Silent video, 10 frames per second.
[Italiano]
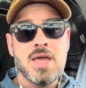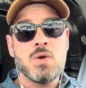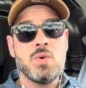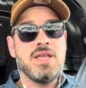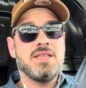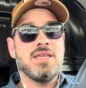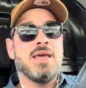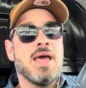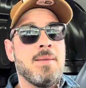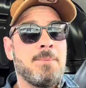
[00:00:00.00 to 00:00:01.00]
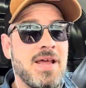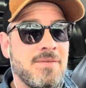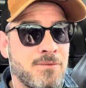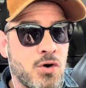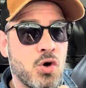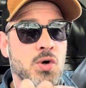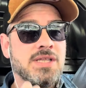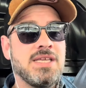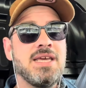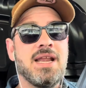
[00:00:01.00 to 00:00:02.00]
Quindi per voi
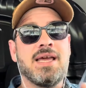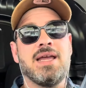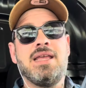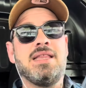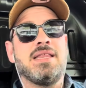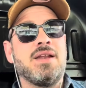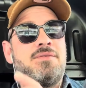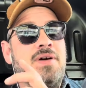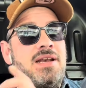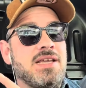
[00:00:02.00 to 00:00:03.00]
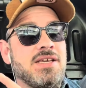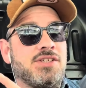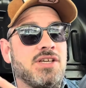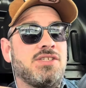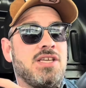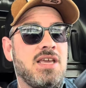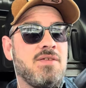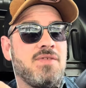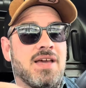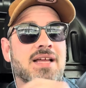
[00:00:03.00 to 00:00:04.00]
dire che l'Inter fallisce
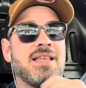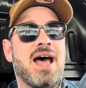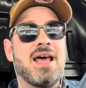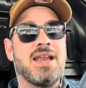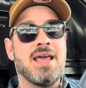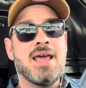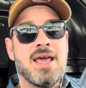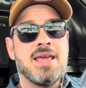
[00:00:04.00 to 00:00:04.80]
significa dare